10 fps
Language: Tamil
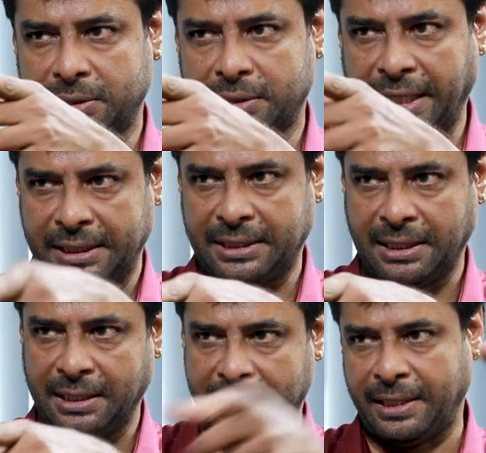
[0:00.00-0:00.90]

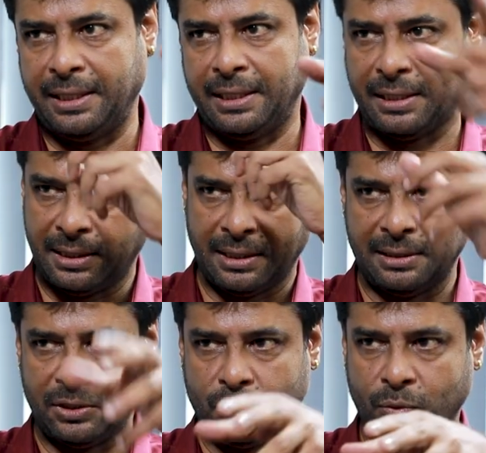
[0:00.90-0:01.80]
ஸ்டேஷனில் ட்ரெயின் ஏறுறாரு
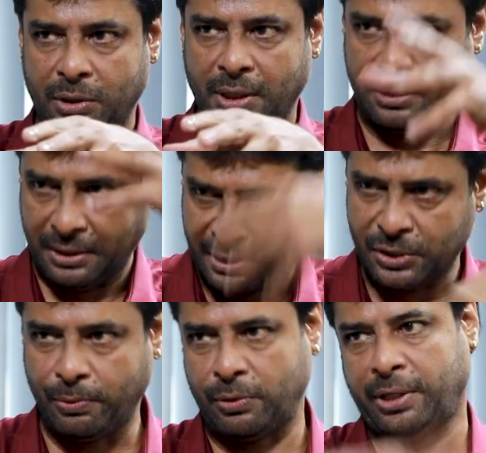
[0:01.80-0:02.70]
அந்த ஷூட்டுக்கு அந்த
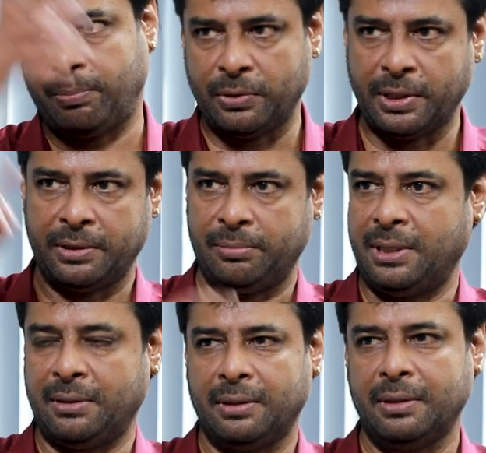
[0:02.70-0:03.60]
ட்ரெஸ் போட்டே போனார்
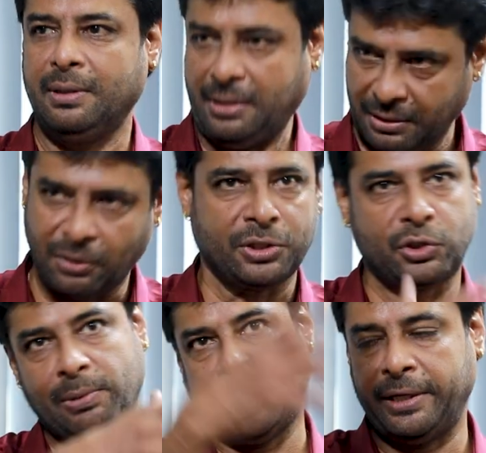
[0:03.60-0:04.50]
அப்படின்னு அந்த
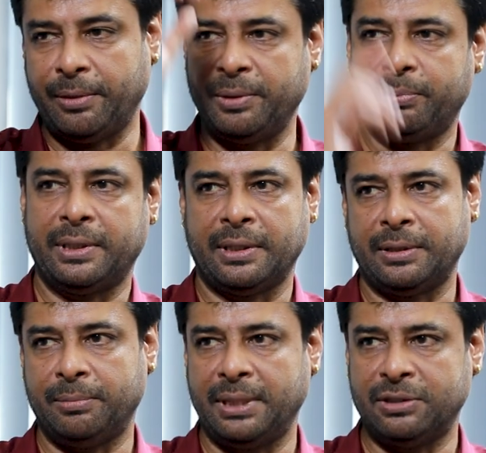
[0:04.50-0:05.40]
காஸ்டியூமில் ஏறி அப்படி
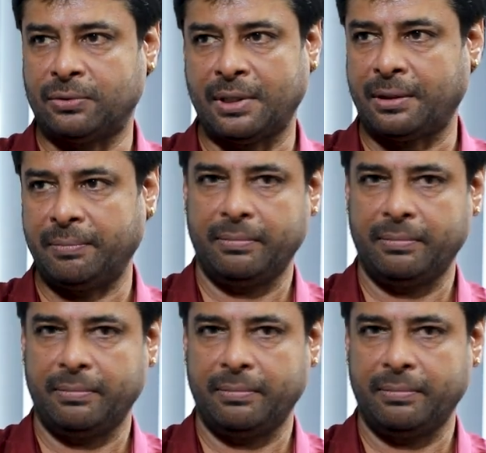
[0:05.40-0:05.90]
போயிட்டாரு அப்படின்னு சொன்னாங்க